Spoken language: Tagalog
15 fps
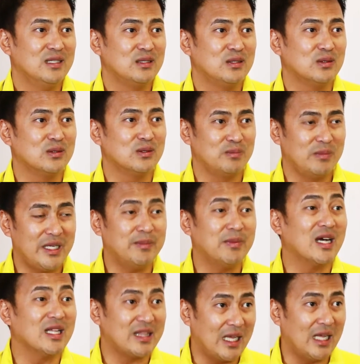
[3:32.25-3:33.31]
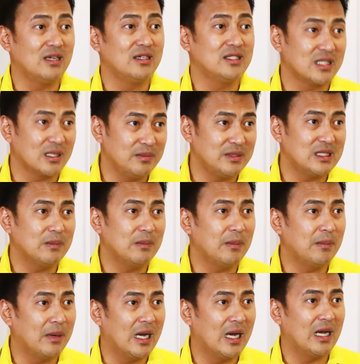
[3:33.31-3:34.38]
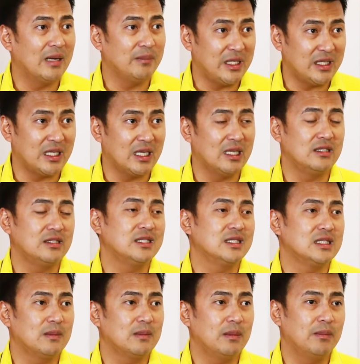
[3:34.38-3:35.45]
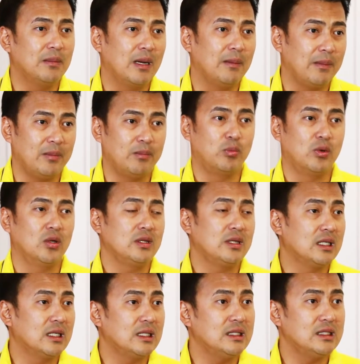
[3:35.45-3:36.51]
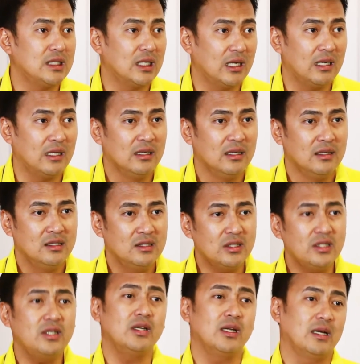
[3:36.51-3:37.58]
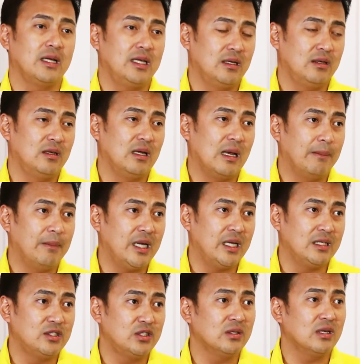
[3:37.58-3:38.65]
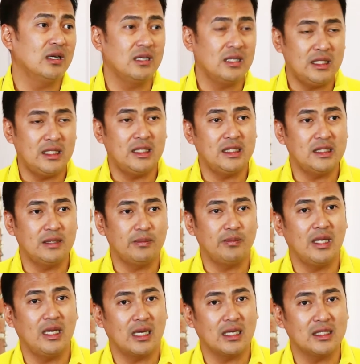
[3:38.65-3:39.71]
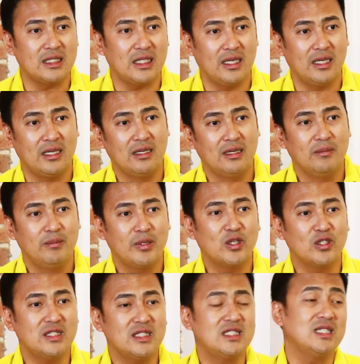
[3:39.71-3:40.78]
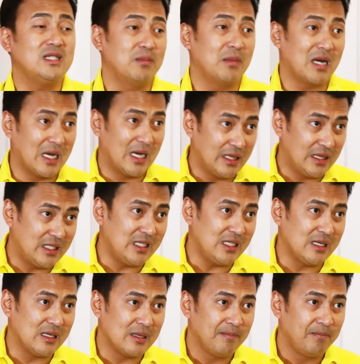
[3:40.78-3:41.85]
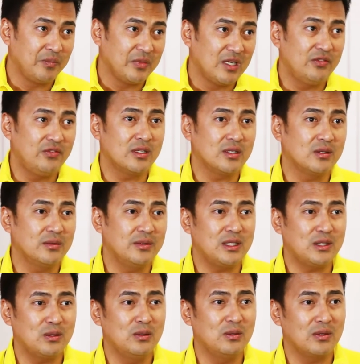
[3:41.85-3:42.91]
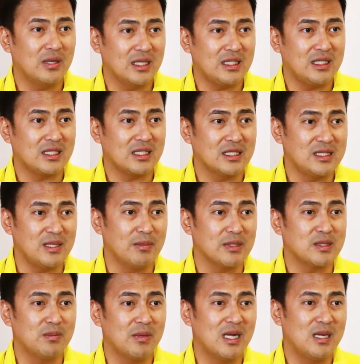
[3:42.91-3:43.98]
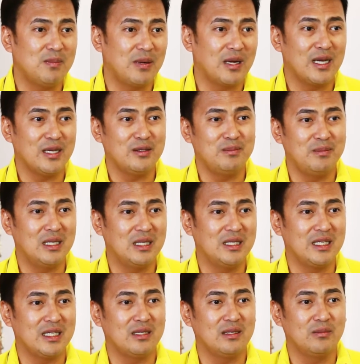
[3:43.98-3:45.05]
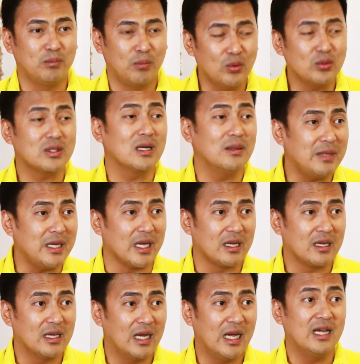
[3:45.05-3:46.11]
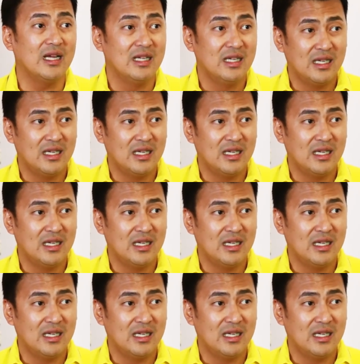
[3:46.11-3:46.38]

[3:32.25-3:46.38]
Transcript: So, may mga tellers kami sa baba, may tellers na sa baba, may vault na rin siya. So, yun ang inano namin. So, ang iniisip nila kasi, because it's in Makati, If you're going to look at it kasi, mas mahal pa nga yung building. Both kami. Ah.